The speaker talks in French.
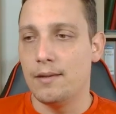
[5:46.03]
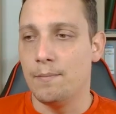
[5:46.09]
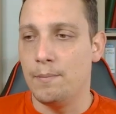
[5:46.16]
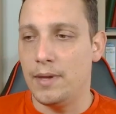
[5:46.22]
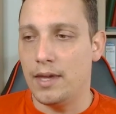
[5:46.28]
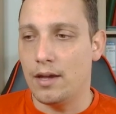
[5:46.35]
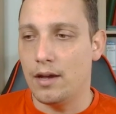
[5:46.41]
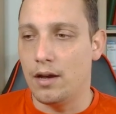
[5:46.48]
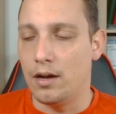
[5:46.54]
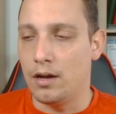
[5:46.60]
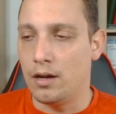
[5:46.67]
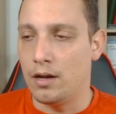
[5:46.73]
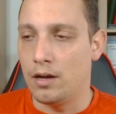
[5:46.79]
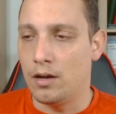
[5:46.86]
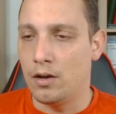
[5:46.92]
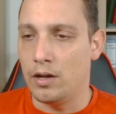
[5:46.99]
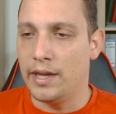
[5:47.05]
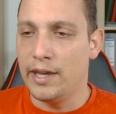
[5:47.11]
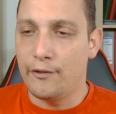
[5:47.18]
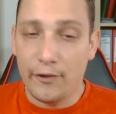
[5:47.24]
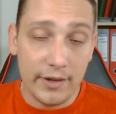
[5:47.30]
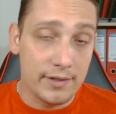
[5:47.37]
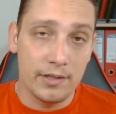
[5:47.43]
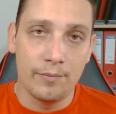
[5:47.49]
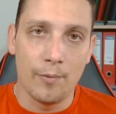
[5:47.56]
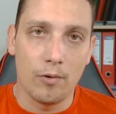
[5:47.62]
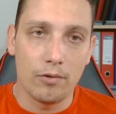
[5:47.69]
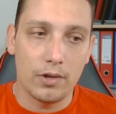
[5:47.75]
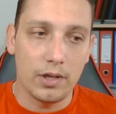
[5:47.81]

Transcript: mais euh, effectivement,